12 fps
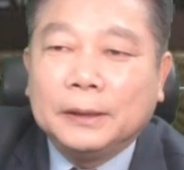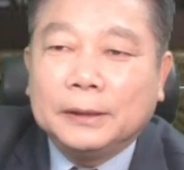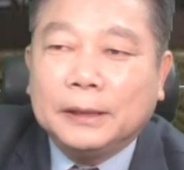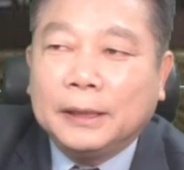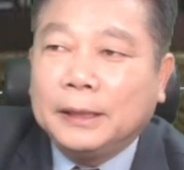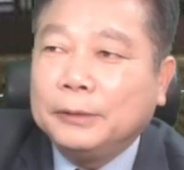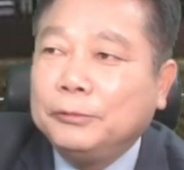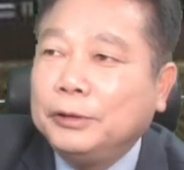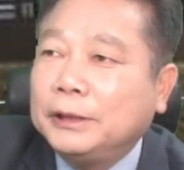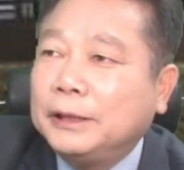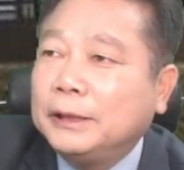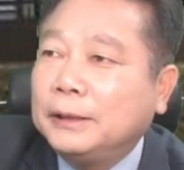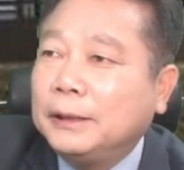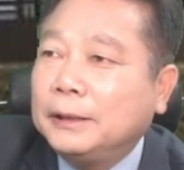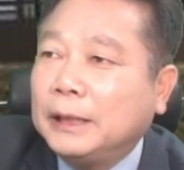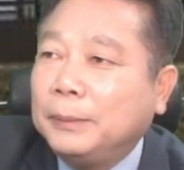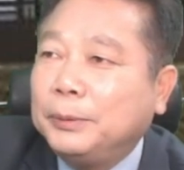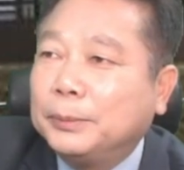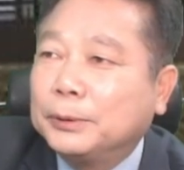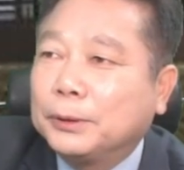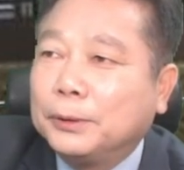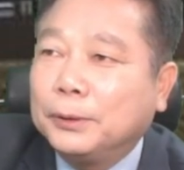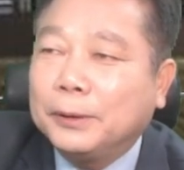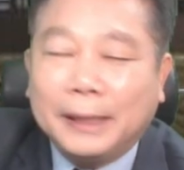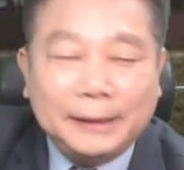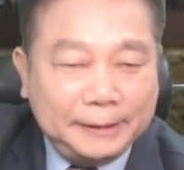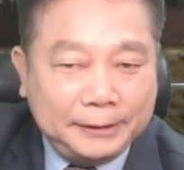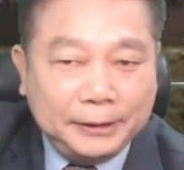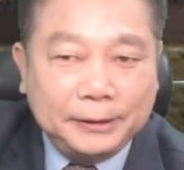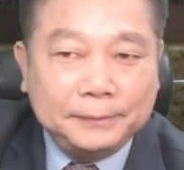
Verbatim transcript: 자, 위치를 살펴보도록 하시죠.